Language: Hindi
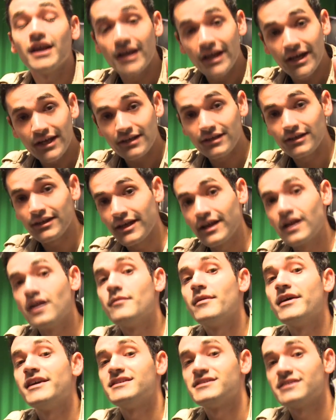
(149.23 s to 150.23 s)
8
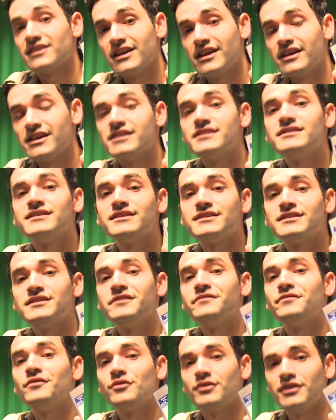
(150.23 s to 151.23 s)
गीगाबाइट से लेके
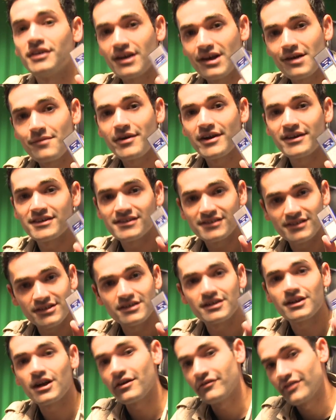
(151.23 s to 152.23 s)
64 गीगाबाइट
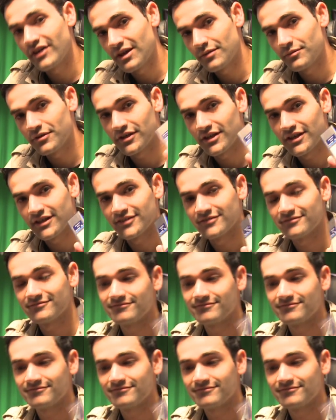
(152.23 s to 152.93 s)
तक अवेलेबल है